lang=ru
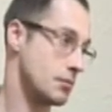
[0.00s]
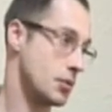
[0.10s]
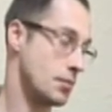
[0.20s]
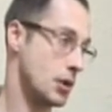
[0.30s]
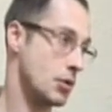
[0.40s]

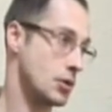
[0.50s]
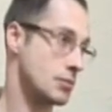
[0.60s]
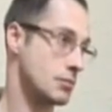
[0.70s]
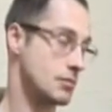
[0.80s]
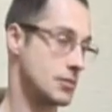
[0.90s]
по
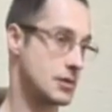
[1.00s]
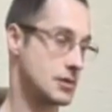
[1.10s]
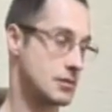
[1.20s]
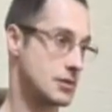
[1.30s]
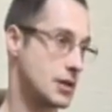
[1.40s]
определенным
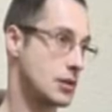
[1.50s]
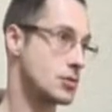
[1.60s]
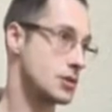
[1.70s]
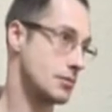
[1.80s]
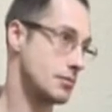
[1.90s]
а,
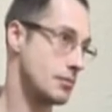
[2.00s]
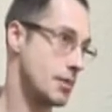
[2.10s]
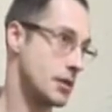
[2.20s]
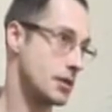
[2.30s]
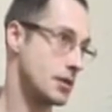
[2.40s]
статусным
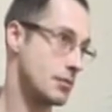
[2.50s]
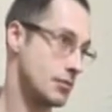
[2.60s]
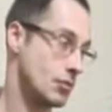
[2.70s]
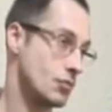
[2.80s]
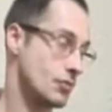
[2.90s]

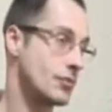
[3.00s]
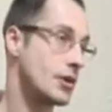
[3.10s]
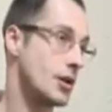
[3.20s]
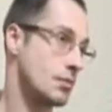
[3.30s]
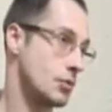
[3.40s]
моментам, ну,
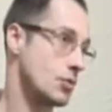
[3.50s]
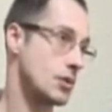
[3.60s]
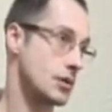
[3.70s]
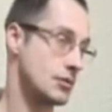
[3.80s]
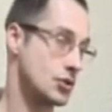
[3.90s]
выглядеть
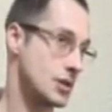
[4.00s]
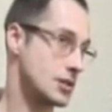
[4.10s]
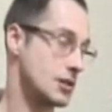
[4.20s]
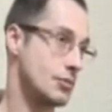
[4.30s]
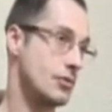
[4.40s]
плохо,
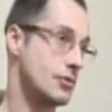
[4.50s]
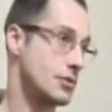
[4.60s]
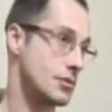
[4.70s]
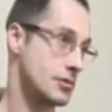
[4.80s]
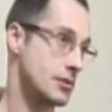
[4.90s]
сейчас это
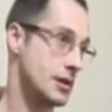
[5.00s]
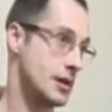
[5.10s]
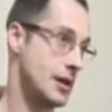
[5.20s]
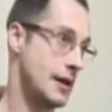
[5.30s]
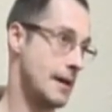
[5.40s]
мовитон.
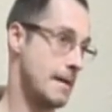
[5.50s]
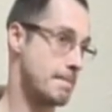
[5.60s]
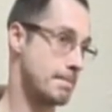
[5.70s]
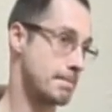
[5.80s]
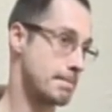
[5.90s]

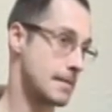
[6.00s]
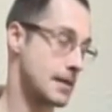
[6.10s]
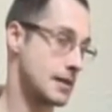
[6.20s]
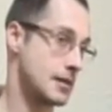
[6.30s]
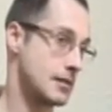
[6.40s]

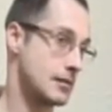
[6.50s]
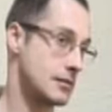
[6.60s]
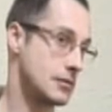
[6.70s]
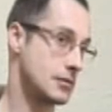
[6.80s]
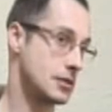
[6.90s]
А,
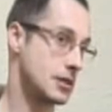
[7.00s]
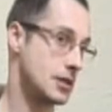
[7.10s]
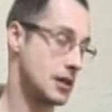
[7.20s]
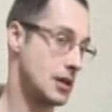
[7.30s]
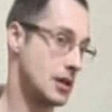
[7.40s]
вот.
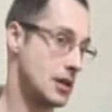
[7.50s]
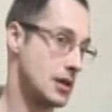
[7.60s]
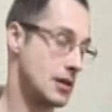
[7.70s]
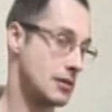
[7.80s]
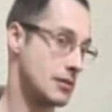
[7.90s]

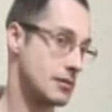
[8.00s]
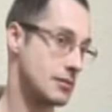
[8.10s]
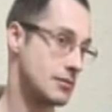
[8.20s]
И